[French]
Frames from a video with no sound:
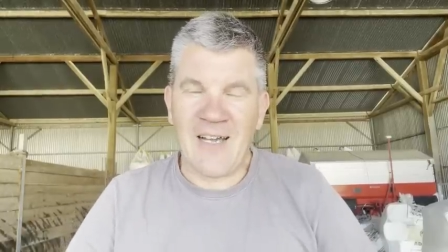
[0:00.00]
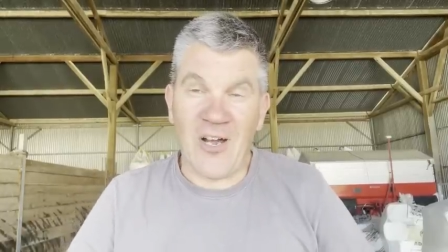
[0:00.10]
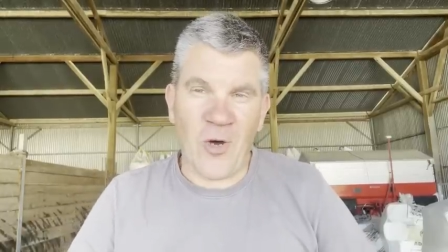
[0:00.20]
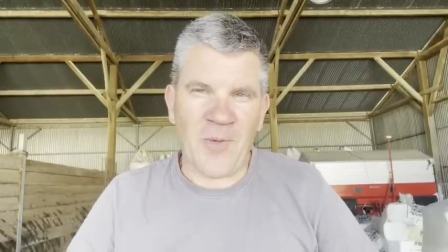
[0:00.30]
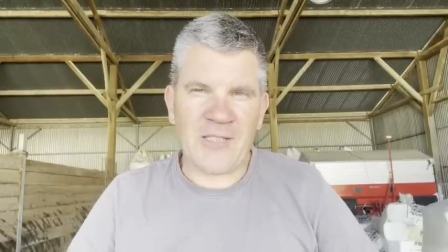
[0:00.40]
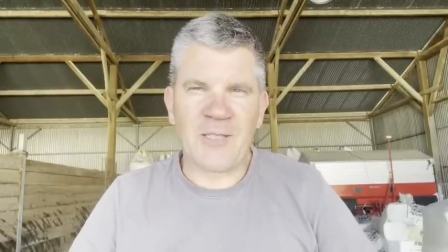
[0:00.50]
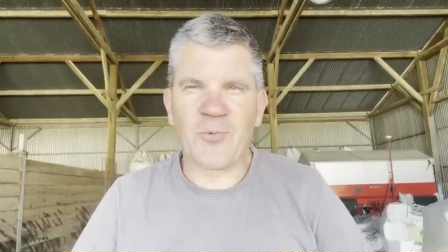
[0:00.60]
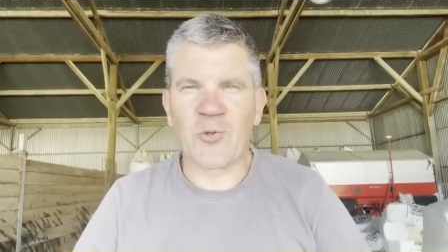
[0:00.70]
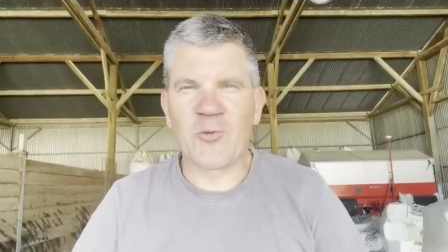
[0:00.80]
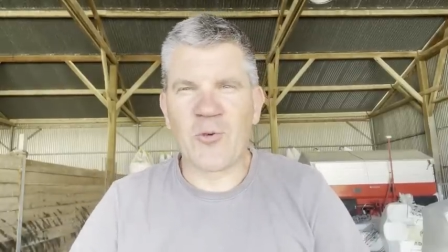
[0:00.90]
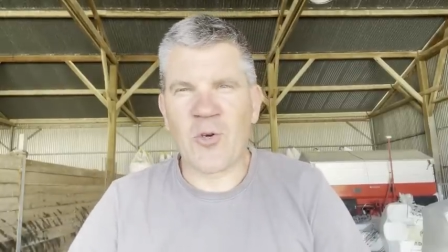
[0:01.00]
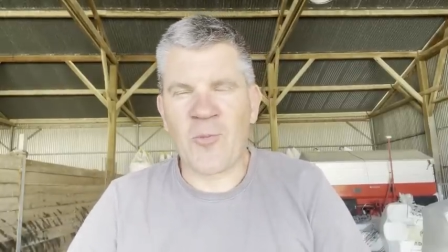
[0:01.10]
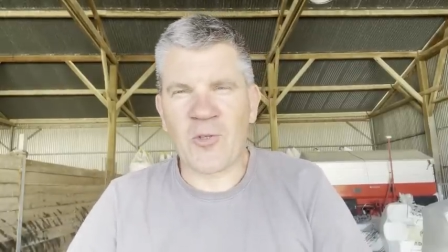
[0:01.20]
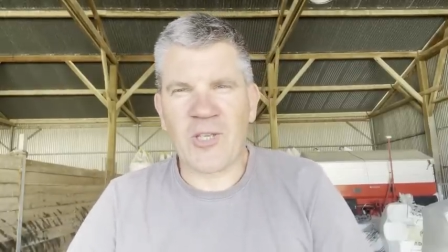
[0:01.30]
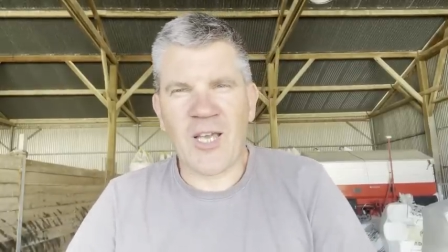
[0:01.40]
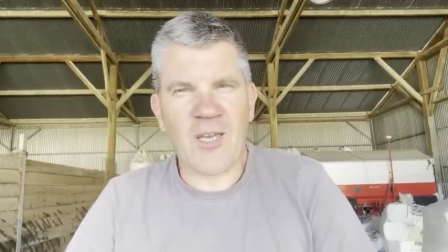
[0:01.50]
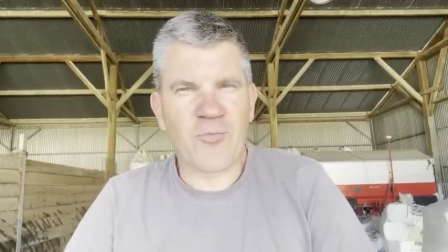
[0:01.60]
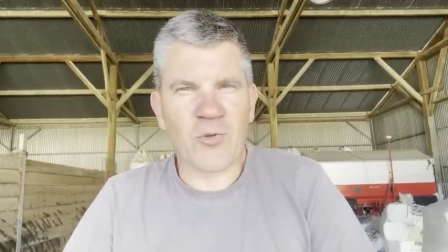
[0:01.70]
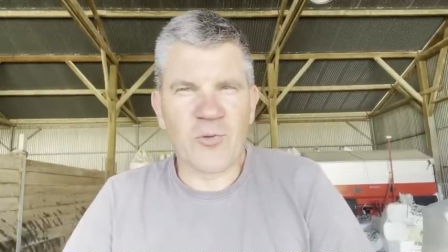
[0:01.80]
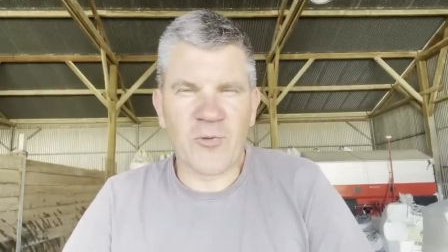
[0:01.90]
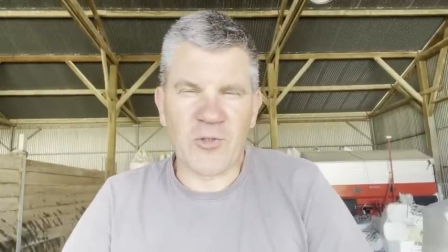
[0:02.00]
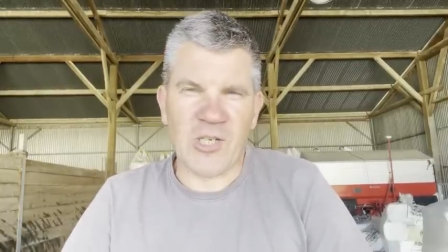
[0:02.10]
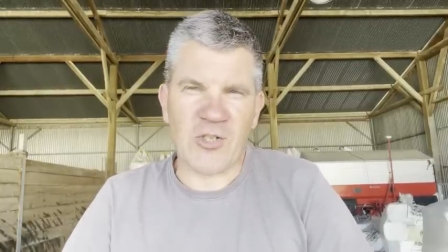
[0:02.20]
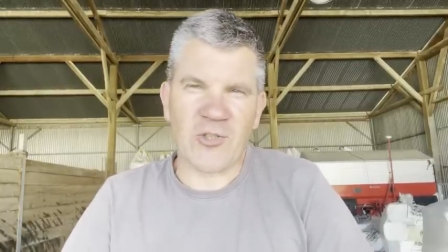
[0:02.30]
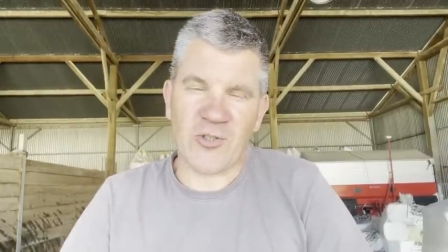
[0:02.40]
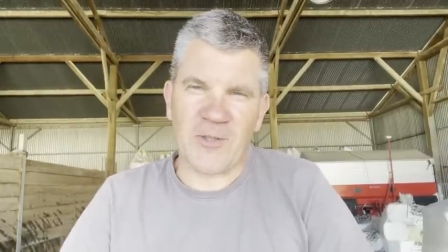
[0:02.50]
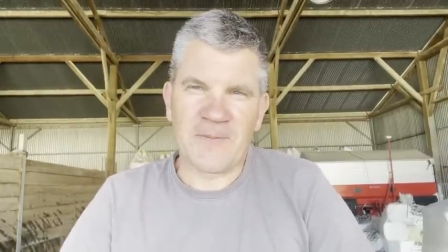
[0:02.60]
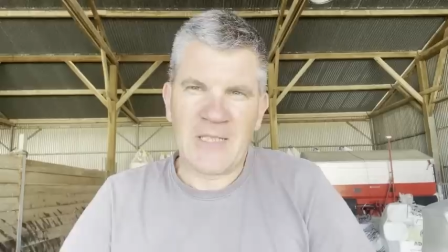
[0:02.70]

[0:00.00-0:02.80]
Alors merci pour tous vos commentaires et pour tous vos échanges.